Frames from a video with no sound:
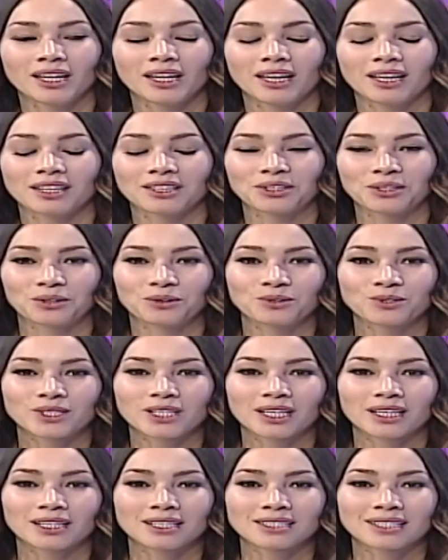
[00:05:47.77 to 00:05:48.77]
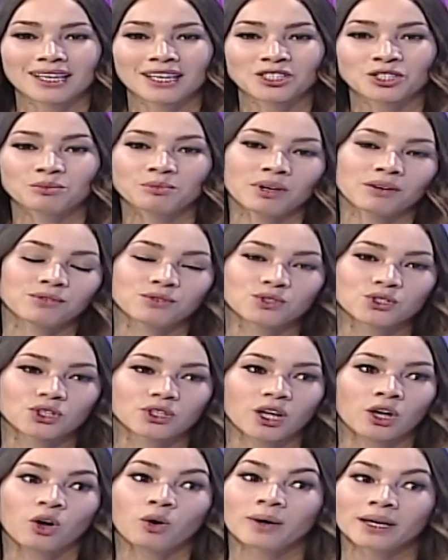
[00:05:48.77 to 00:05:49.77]
Entonces, eso me ha
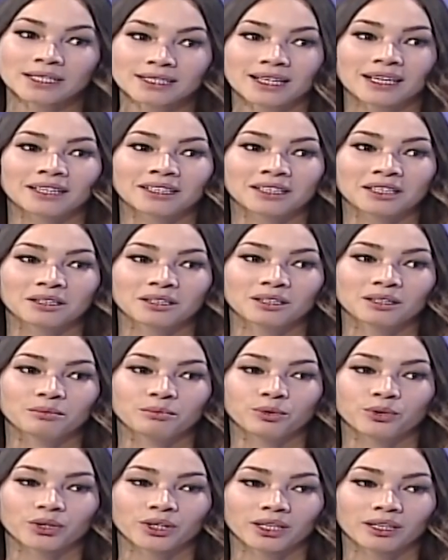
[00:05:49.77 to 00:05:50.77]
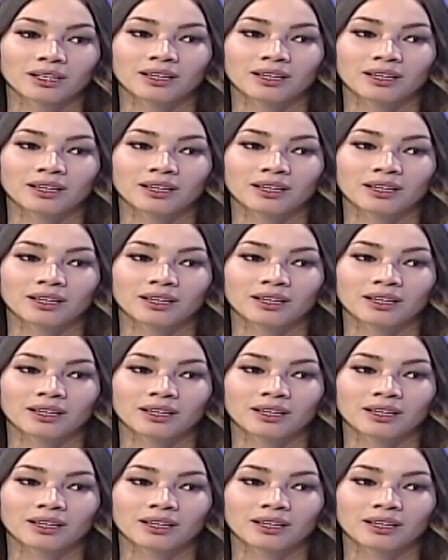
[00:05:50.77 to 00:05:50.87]
funcionado bastante. Sin